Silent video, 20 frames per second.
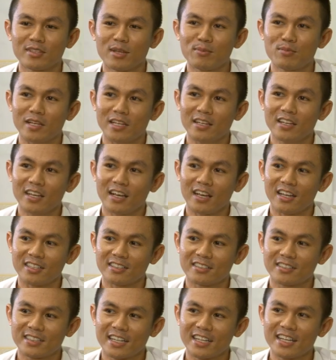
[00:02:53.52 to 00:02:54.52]
tâm nghĩ là
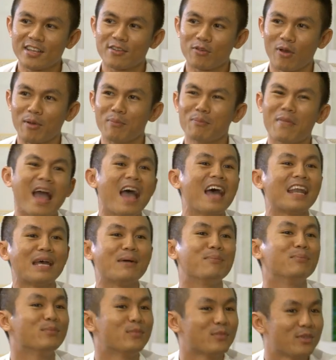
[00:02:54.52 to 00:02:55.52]
cách đây khoảng 3 năm